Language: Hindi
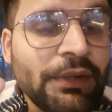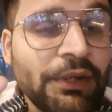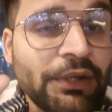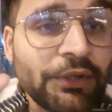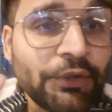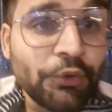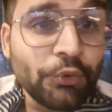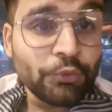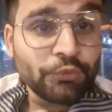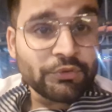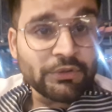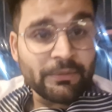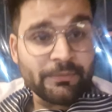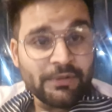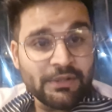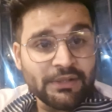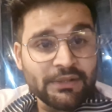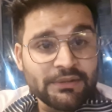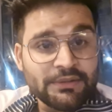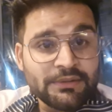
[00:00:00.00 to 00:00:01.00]
एक डोसा
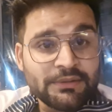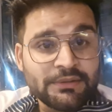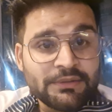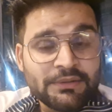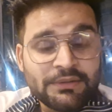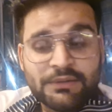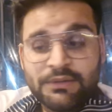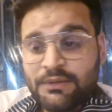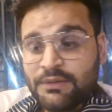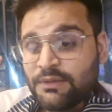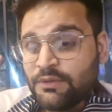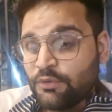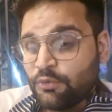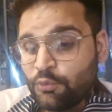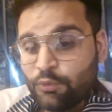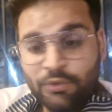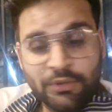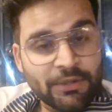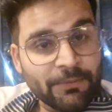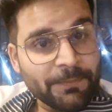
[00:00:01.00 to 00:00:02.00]
भी आया था
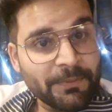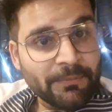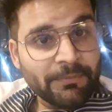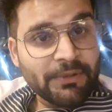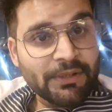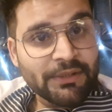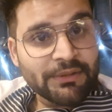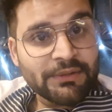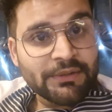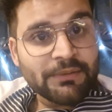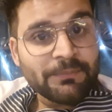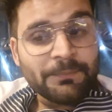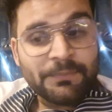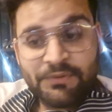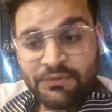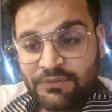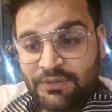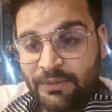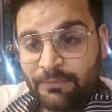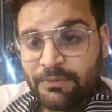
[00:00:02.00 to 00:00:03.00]
गोलगप्पे भी आए थे
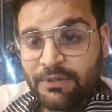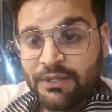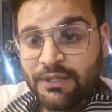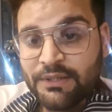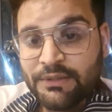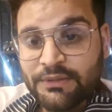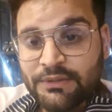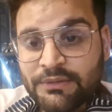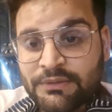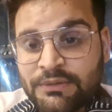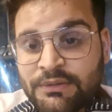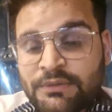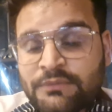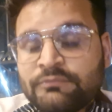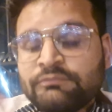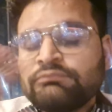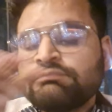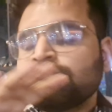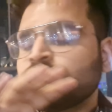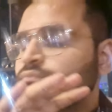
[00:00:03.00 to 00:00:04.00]
पिज़्ज़ा भी आया था
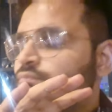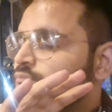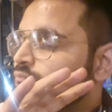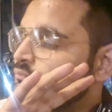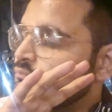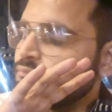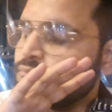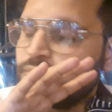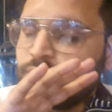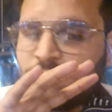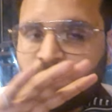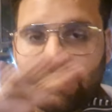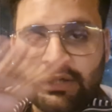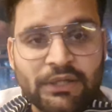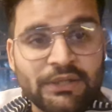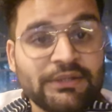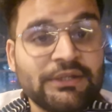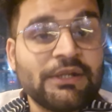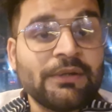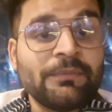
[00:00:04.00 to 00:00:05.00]

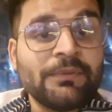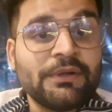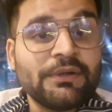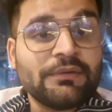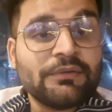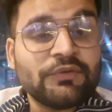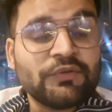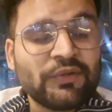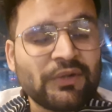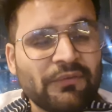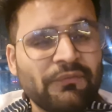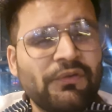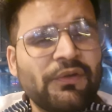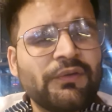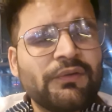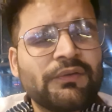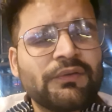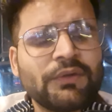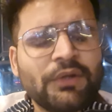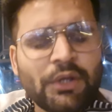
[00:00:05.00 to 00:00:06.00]
अल्टीमेट
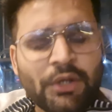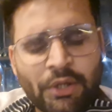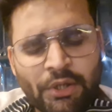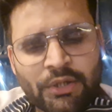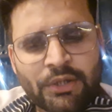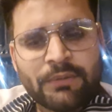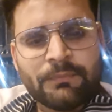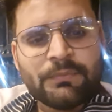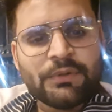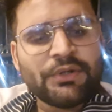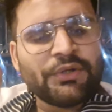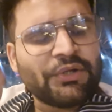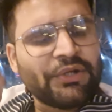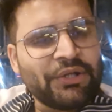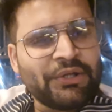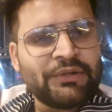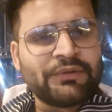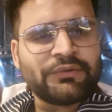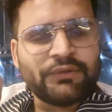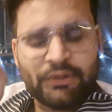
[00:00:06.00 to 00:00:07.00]
सर्विस एक नंबर
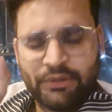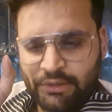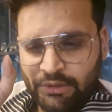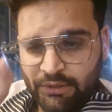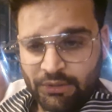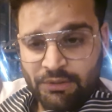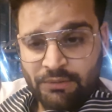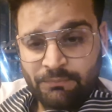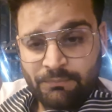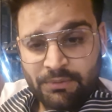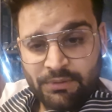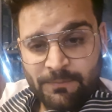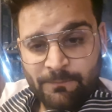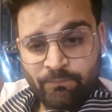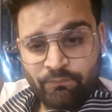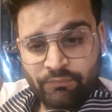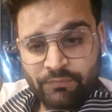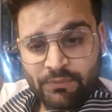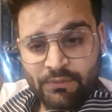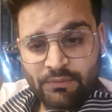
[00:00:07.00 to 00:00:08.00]
टेस्ट एक नंबर
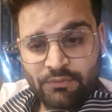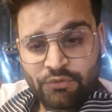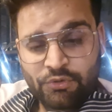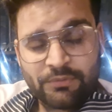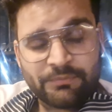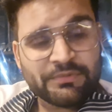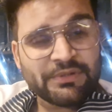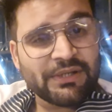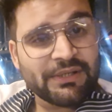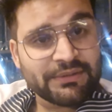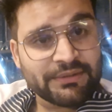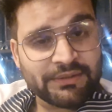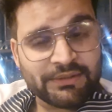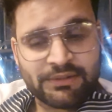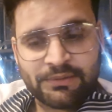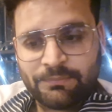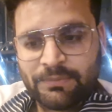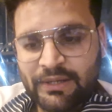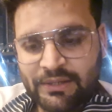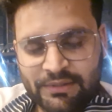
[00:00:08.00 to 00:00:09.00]
जो हम चाहते
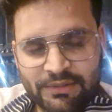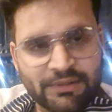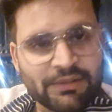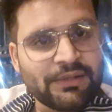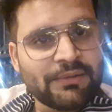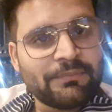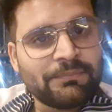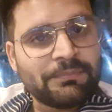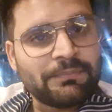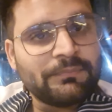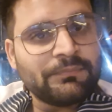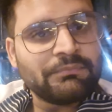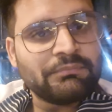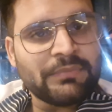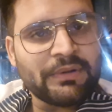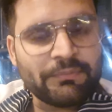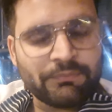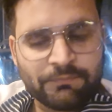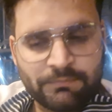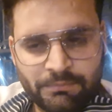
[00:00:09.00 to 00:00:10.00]
थे बाकी के
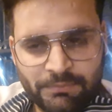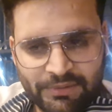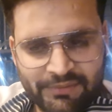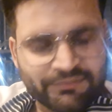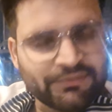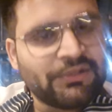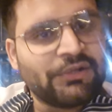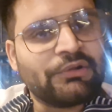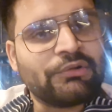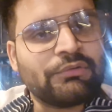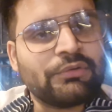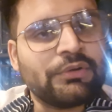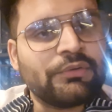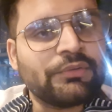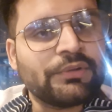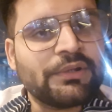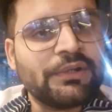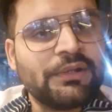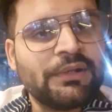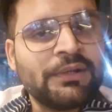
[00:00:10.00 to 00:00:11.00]
मैं बेजती नहीं करूँगा
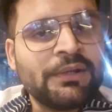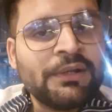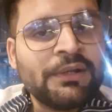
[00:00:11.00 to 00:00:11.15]
उनकी